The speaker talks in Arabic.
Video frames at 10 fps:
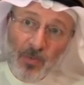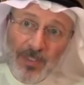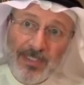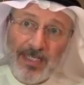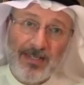
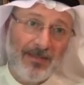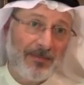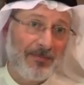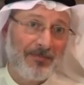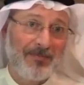ولده
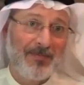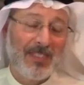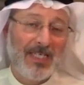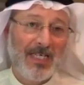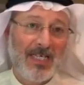
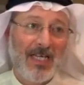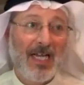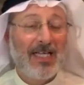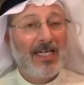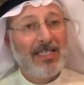
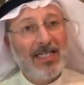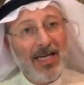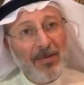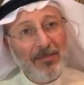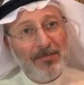أحيانا
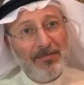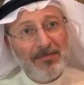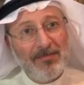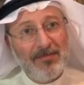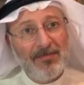العم
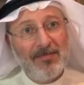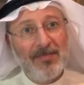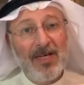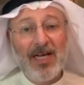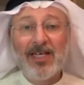
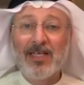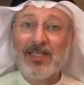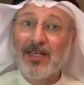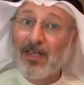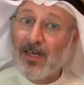
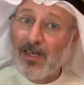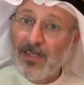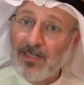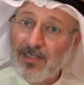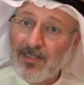أحيانا
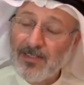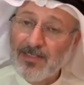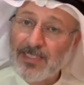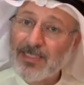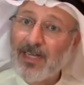الخال
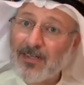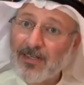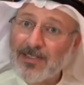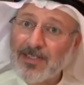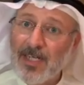
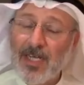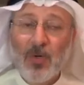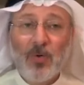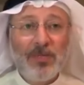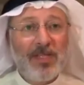يتحرش
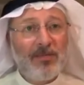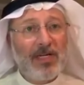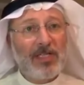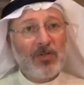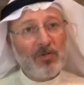ومثل ما
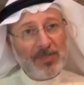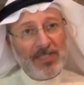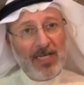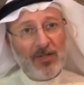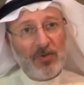قلت لكم
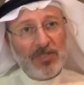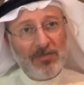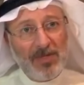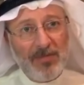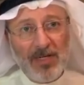التحرش
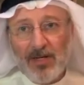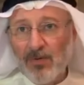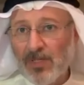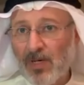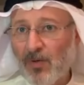إما
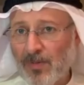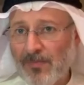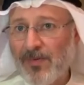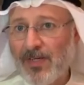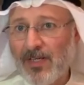بالقول أو
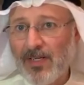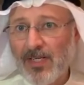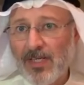بالفعل